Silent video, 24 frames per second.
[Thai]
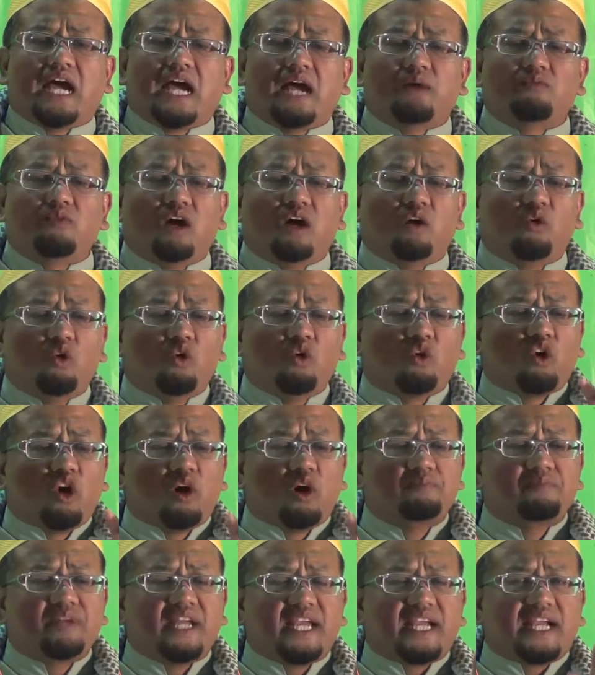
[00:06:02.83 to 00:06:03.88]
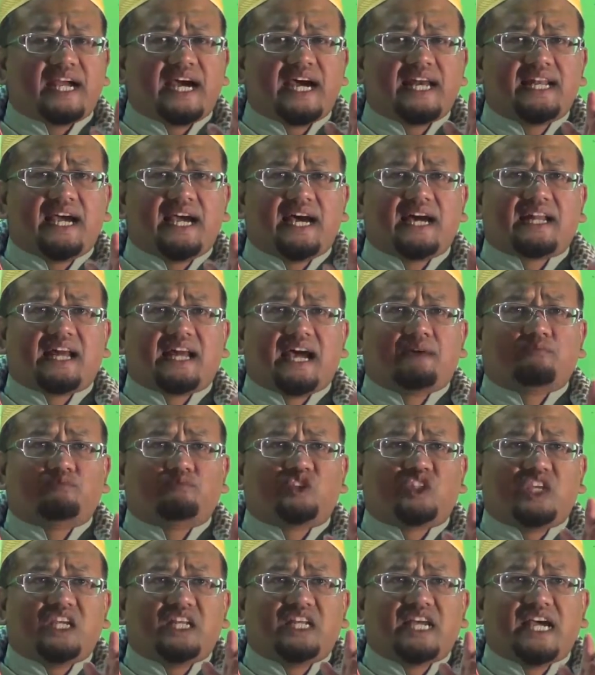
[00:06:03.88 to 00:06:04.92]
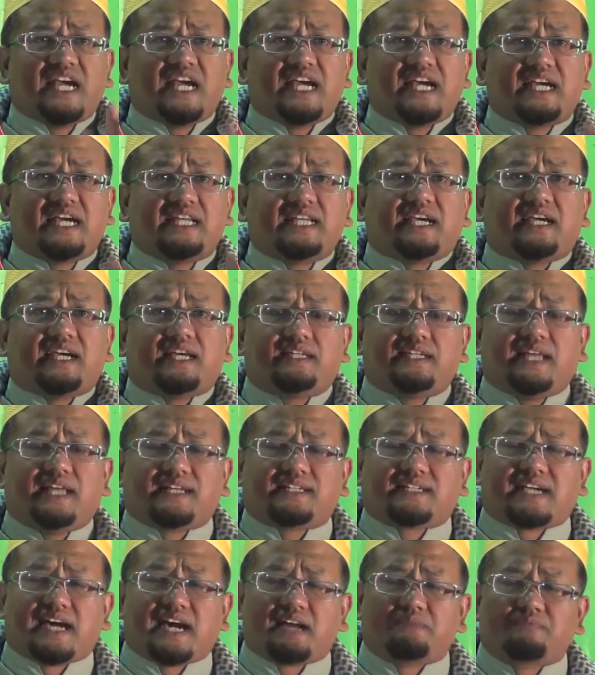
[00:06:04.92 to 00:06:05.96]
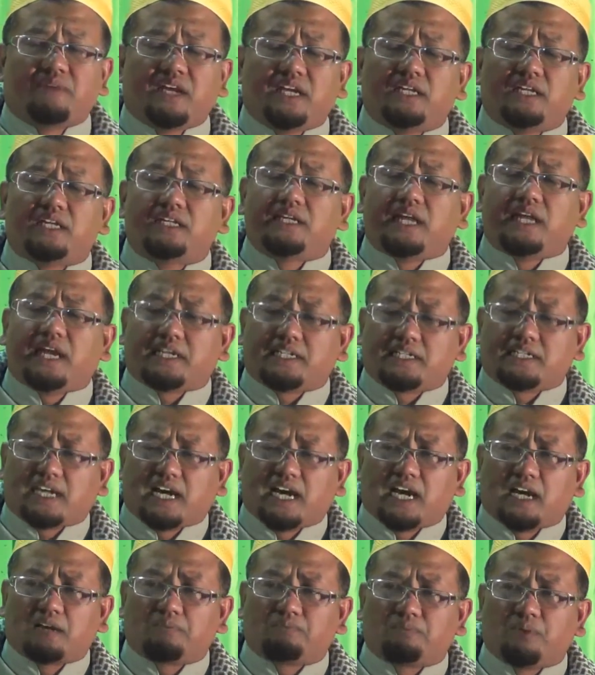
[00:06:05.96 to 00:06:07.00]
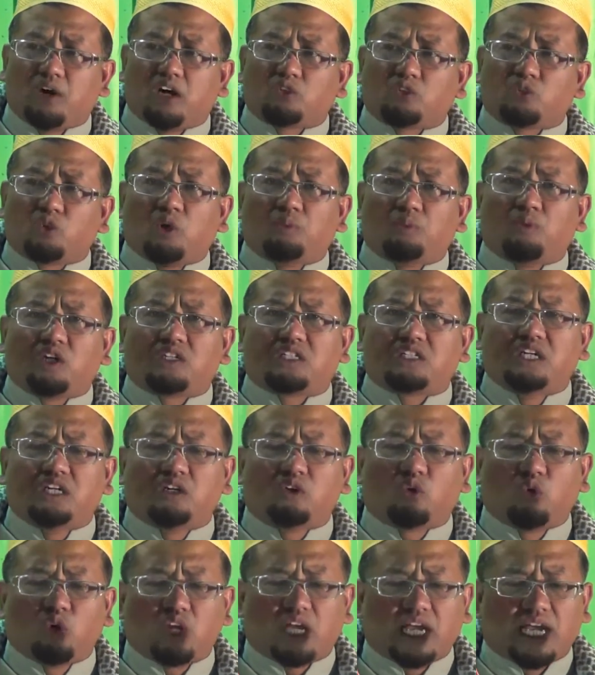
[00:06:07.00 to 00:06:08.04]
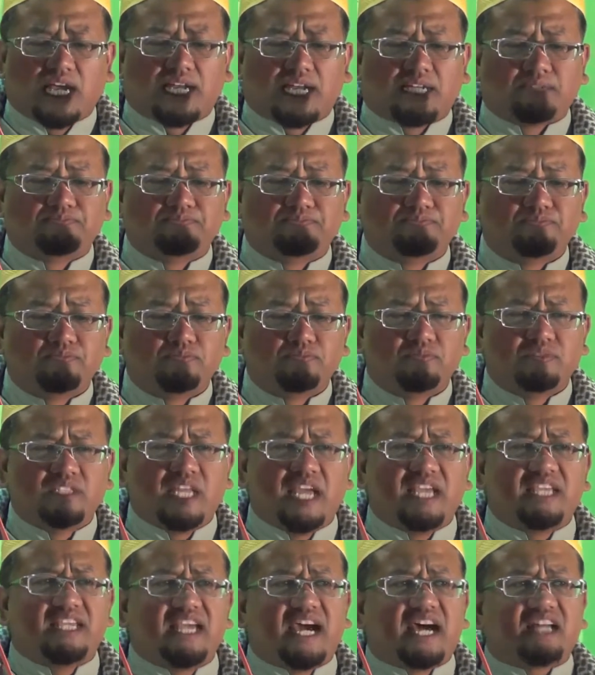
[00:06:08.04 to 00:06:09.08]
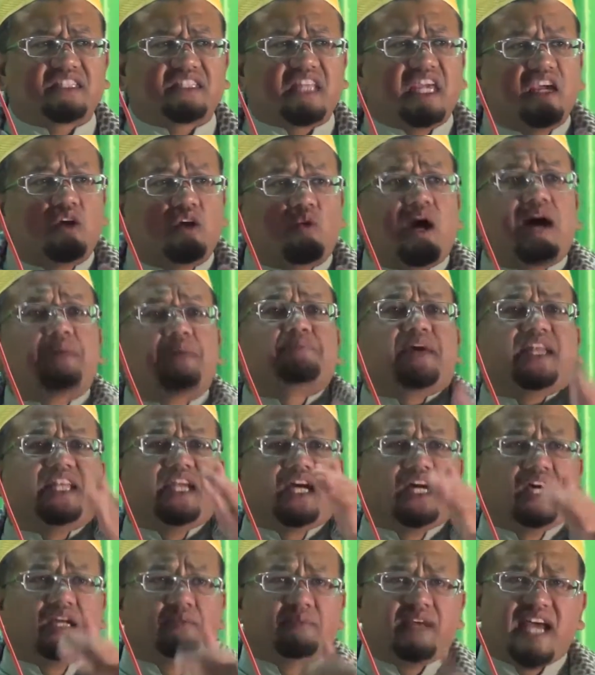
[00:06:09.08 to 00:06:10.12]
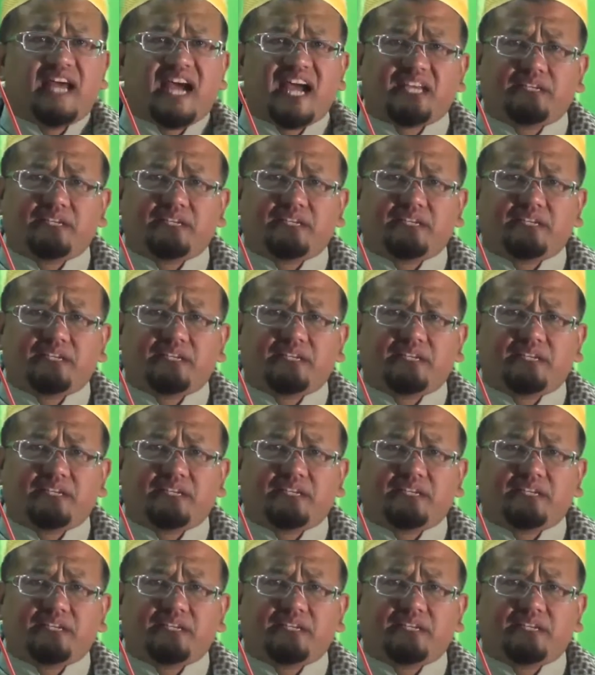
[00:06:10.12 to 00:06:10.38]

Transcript: มว่าอุกรมในการฮารามซีนาเนี่ย เด็ดขาดไหมเด็ดขาด เพราะตัวบท คือคุรานนัยยะตีความเป็นอย่างอื่นไม่ได้